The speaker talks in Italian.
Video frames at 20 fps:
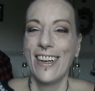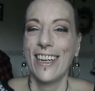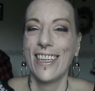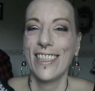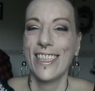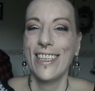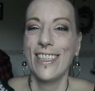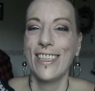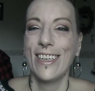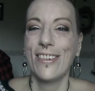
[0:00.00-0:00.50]
la
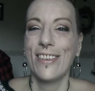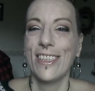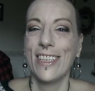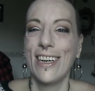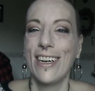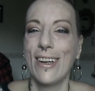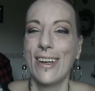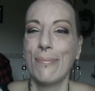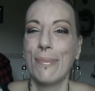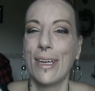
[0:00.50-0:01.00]
sindrome
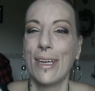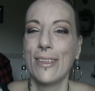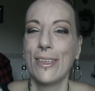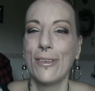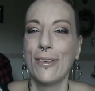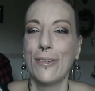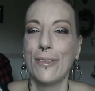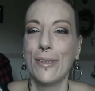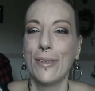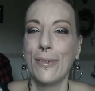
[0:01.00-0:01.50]

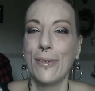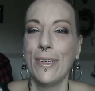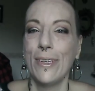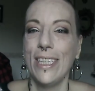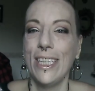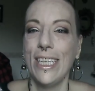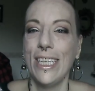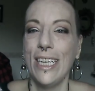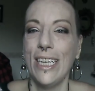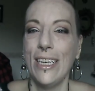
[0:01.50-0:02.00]
dell'abbandono
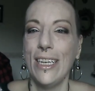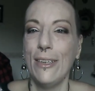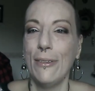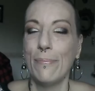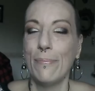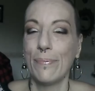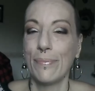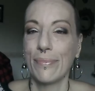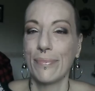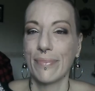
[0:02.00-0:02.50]
quindi
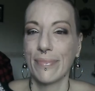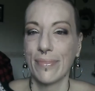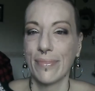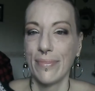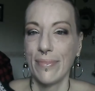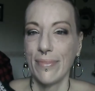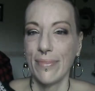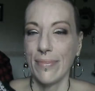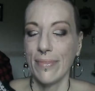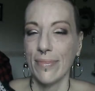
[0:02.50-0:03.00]

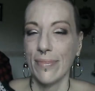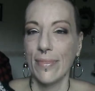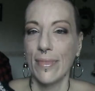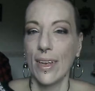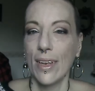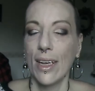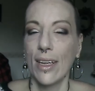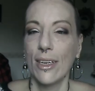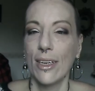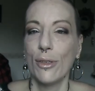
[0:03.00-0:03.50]

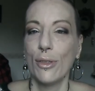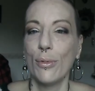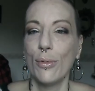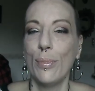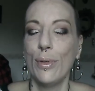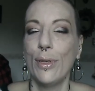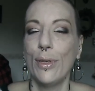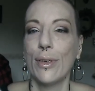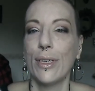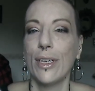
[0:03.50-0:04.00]
l'ho
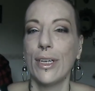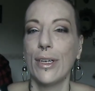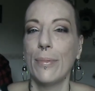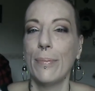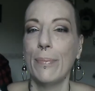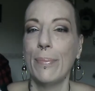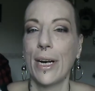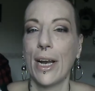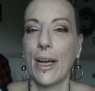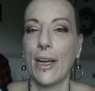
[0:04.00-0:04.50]
subito
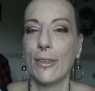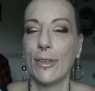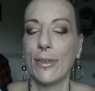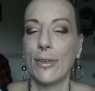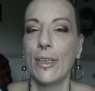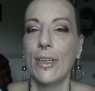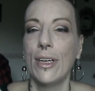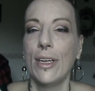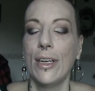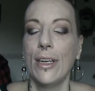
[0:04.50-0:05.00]

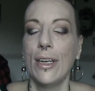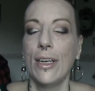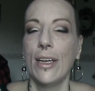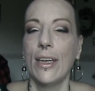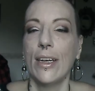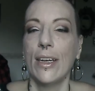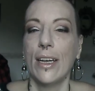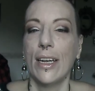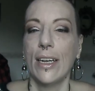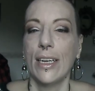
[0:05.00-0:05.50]
ricomprato
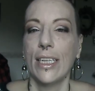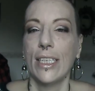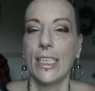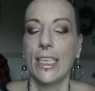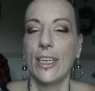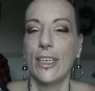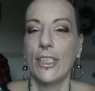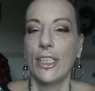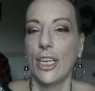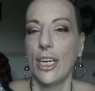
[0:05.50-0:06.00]
anche
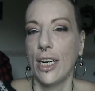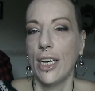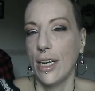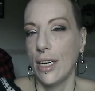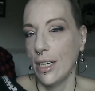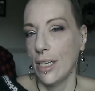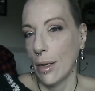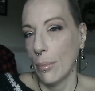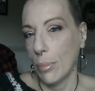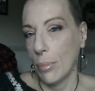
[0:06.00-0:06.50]
se ce n'è
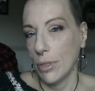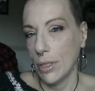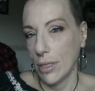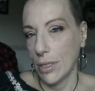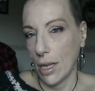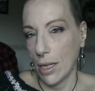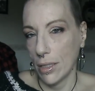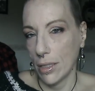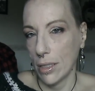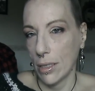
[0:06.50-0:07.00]
in
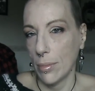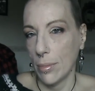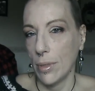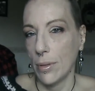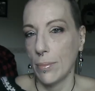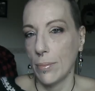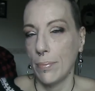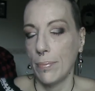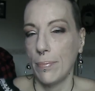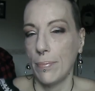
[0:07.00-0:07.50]
abbondanza
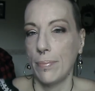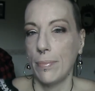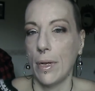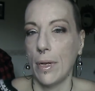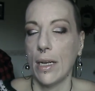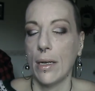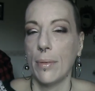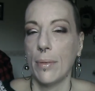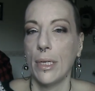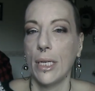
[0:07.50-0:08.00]
per,
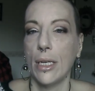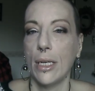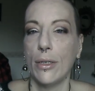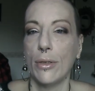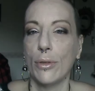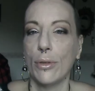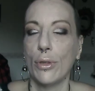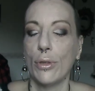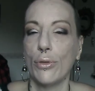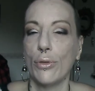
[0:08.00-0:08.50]
anche perché
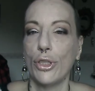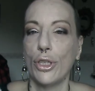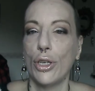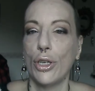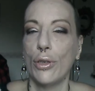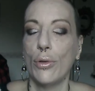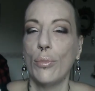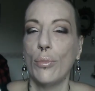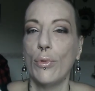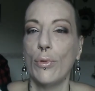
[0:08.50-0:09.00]
non sto
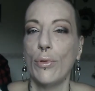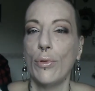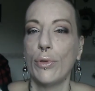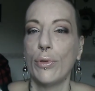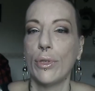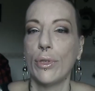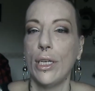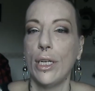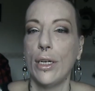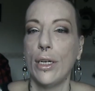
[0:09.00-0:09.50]
scendo
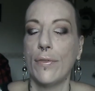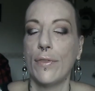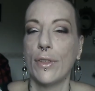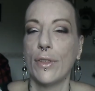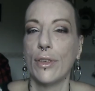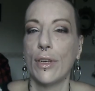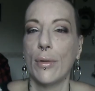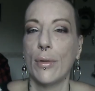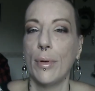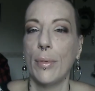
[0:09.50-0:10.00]
molto ieri ho
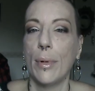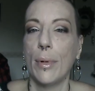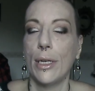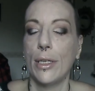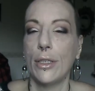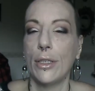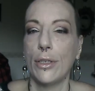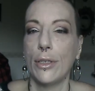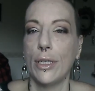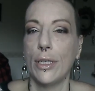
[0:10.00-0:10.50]
fatto la prima
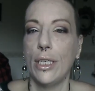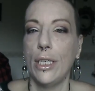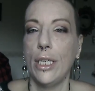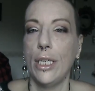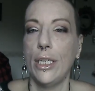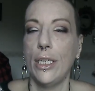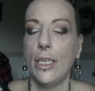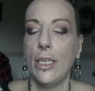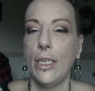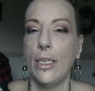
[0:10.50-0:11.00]
lezione
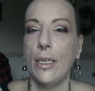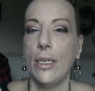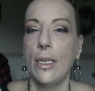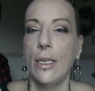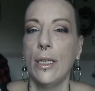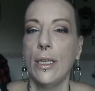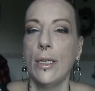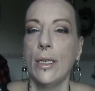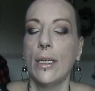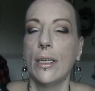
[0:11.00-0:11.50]
di
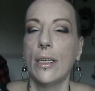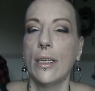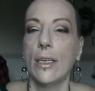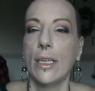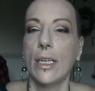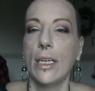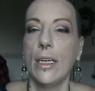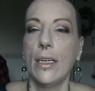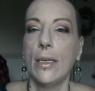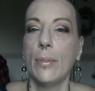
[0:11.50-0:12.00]

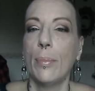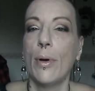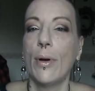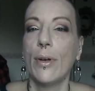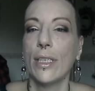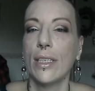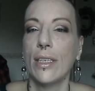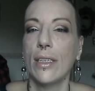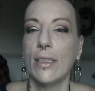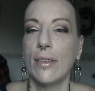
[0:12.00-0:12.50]
eh,
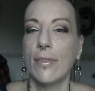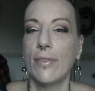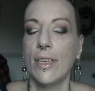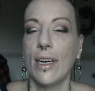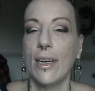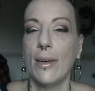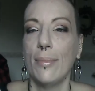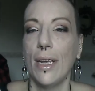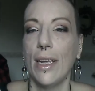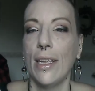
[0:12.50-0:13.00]
kickboxing
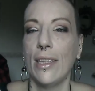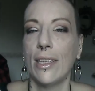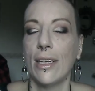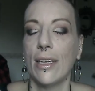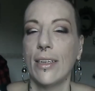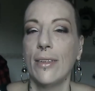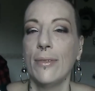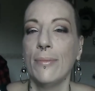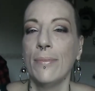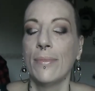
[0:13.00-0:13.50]

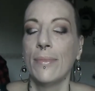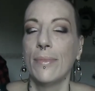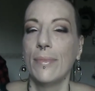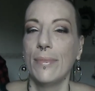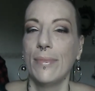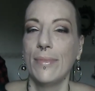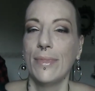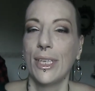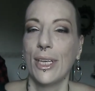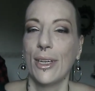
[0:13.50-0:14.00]
finalmente
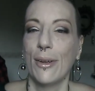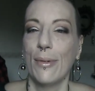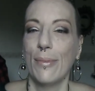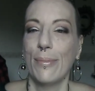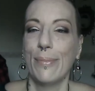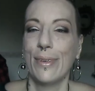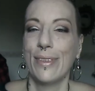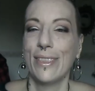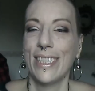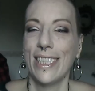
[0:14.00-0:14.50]
mi sono
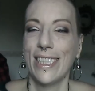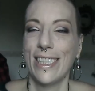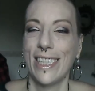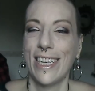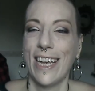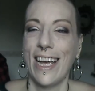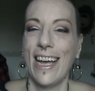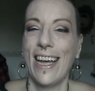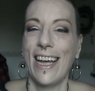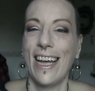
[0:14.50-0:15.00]
un po'
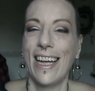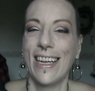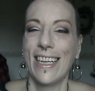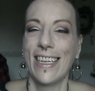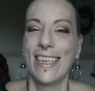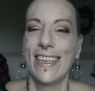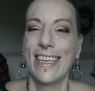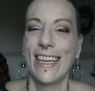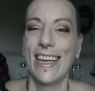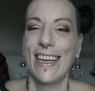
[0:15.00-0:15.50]

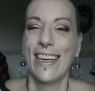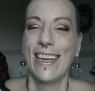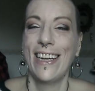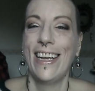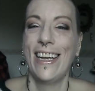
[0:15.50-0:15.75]
stanca